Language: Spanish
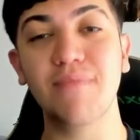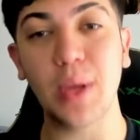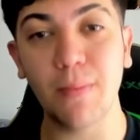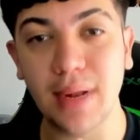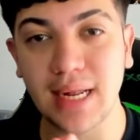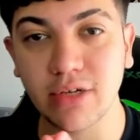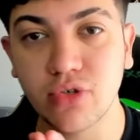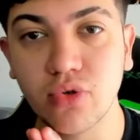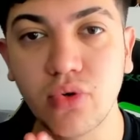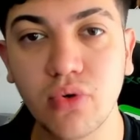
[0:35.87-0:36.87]

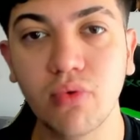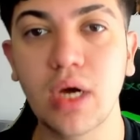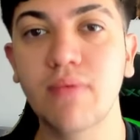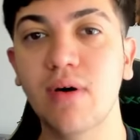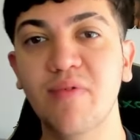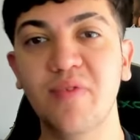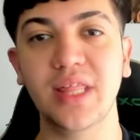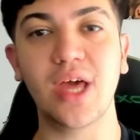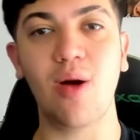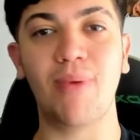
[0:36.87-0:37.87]
Bienvenidos a un nuevo
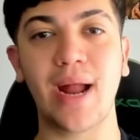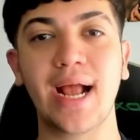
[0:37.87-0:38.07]
video para el